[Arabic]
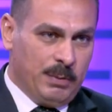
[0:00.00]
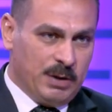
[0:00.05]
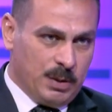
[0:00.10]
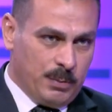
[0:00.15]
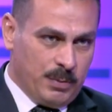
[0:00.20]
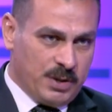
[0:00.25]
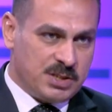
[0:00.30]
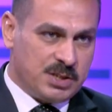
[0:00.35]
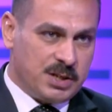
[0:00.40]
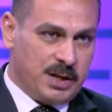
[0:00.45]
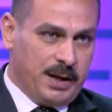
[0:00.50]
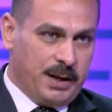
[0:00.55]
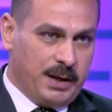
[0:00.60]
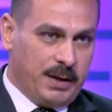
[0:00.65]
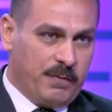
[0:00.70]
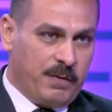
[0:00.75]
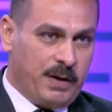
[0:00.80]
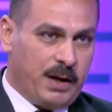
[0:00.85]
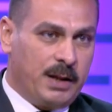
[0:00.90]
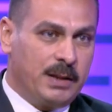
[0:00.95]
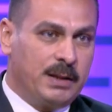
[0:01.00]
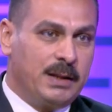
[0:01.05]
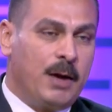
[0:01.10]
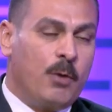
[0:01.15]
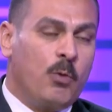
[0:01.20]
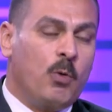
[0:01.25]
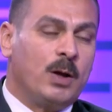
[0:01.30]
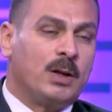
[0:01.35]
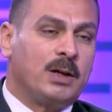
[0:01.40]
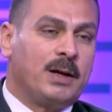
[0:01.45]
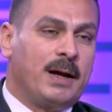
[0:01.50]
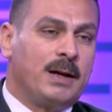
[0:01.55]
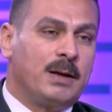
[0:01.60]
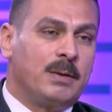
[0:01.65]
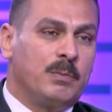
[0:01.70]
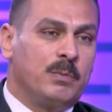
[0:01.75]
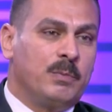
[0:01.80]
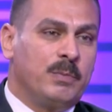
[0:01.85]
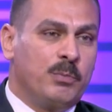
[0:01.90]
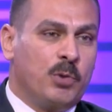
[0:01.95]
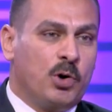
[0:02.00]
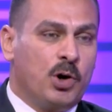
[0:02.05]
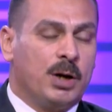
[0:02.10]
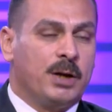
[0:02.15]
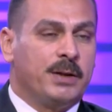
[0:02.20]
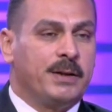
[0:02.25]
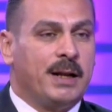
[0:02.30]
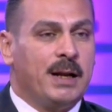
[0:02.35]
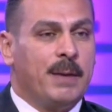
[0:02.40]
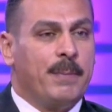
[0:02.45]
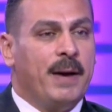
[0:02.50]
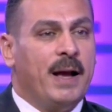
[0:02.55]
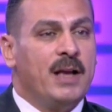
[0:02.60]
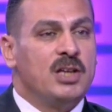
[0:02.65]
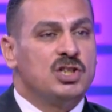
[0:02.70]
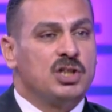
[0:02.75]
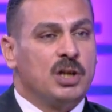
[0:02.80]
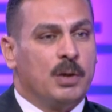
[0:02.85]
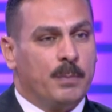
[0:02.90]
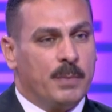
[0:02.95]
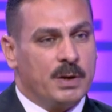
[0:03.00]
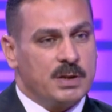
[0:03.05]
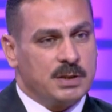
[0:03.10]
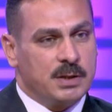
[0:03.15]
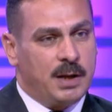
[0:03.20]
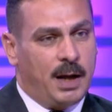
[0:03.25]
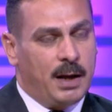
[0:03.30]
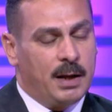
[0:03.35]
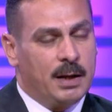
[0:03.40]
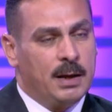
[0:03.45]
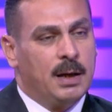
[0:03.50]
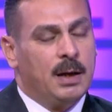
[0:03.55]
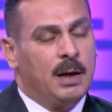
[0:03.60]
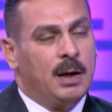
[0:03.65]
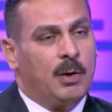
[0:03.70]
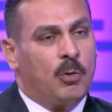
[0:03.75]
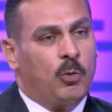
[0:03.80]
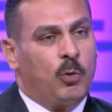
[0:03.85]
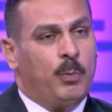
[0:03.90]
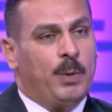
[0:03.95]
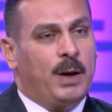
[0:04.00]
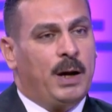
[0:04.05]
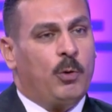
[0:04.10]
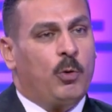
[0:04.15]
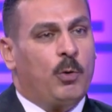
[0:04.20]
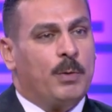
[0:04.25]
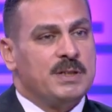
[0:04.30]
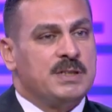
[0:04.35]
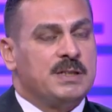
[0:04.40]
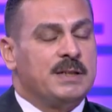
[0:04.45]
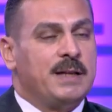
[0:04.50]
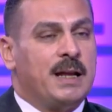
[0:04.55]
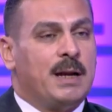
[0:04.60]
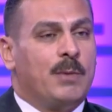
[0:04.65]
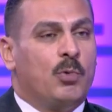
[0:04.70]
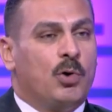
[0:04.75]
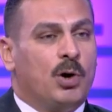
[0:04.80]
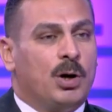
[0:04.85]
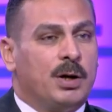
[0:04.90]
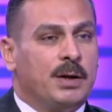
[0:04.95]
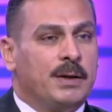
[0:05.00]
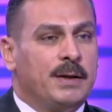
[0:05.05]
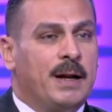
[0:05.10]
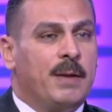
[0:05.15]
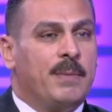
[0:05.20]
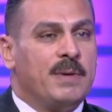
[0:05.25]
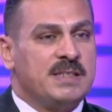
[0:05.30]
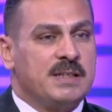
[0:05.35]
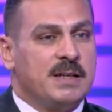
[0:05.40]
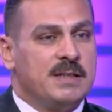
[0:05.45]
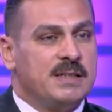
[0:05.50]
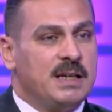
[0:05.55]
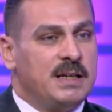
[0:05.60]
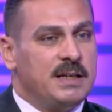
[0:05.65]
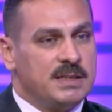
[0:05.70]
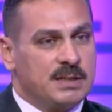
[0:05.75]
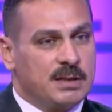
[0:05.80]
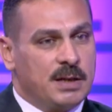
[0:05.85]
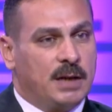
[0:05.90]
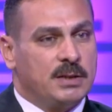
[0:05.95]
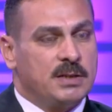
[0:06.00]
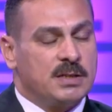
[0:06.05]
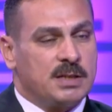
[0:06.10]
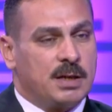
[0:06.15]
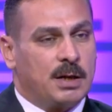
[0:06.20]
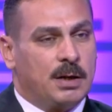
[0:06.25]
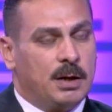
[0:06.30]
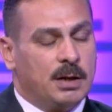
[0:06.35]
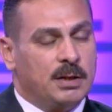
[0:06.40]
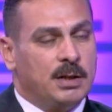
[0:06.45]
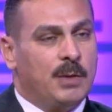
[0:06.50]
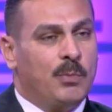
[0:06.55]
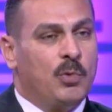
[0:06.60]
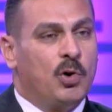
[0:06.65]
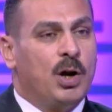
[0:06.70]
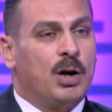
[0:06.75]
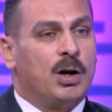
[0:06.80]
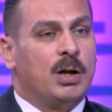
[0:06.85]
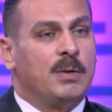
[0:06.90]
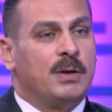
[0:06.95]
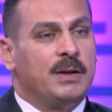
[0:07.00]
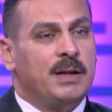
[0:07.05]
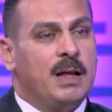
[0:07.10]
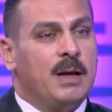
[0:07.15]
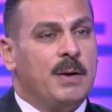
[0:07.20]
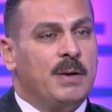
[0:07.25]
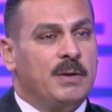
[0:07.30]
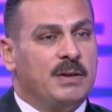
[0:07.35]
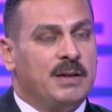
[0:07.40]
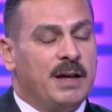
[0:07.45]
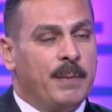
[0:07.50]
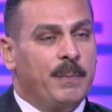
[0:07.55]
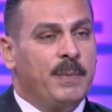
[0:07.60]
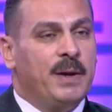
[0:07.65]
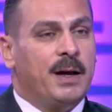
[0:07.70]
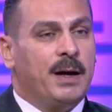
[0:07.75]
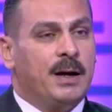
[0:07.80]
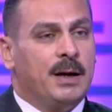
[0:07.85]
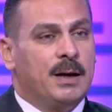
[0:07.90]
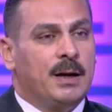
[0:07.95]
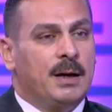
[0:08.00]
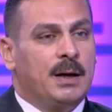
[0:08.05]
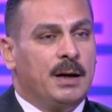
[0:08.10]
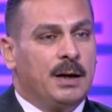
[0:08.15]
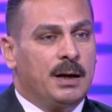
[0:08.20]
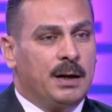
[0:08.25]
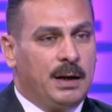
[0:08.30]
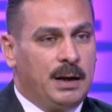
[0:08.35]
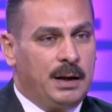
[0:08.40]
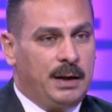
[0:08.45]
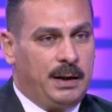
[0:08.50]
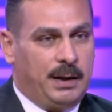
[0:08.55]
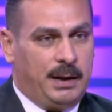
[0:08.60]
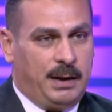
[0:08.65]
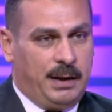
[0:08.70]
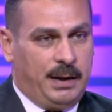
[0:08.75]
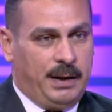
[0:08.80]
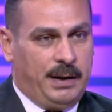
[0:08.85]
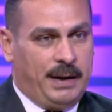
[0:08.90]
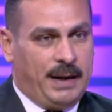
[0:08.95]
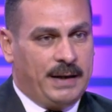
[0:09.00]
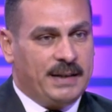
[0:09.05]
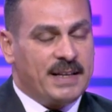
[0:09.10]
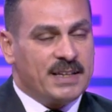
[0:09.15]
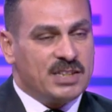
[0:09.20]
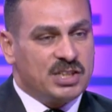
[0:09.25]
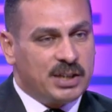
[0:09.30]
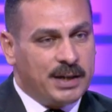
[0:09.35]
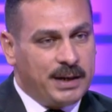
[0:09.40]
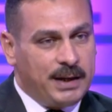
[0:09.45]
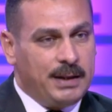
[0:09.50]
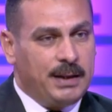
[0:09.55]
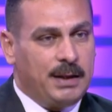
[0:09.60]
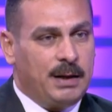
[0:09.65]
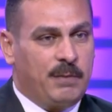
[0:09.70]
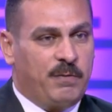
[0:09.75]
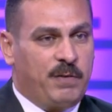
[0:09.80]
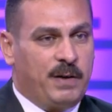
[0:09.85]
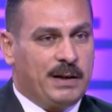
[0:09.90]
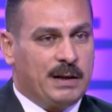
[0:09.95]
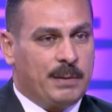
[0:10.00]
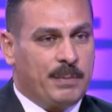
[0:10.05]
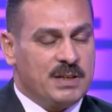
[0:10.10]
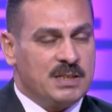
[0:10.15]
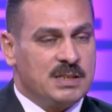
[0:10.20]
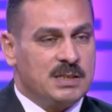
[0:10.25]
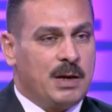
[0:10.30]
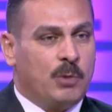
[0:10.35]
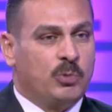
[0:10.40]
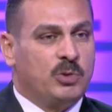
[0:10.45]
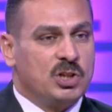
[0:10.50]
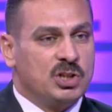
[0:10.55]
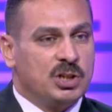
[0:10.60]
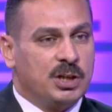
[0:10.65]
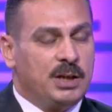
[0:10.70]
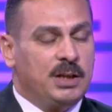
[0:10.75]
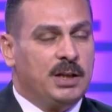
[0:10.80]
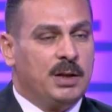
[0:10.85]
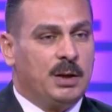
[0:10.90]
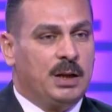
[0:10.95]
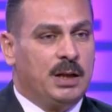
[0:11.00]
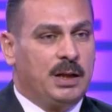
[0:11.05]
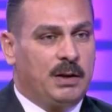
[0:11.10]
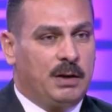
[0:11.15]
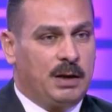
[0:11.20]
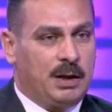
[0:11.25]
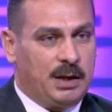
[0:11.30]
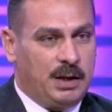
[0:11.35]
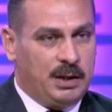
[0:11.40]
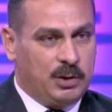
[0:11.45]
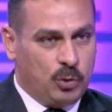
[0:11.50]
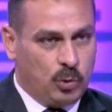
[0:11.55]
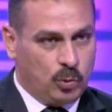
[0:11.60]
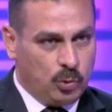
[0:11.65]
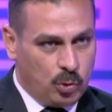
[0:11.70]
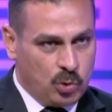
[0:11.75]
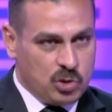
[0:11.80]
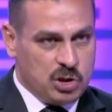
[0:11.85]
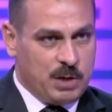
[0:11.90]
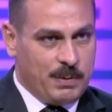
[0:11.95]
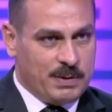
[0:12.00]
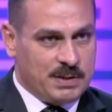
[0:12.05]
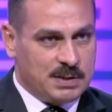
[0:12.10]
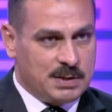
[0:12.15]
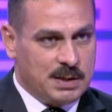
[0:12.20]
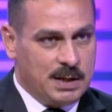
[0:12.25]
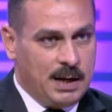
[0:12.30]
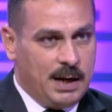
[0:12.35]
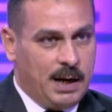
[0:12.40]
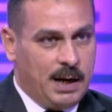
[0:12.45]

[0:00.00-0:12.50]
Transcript: لمصر هنا فدوت كان مجرد ان انا بانشئ مصنع ويبقى هو بس ان انا مجرد ان انا مثلا زي صناعه السيارات انا مجرد ان انا تجميع يعني تشغيل الفكره بس او تشغيل التكنولوجيا بس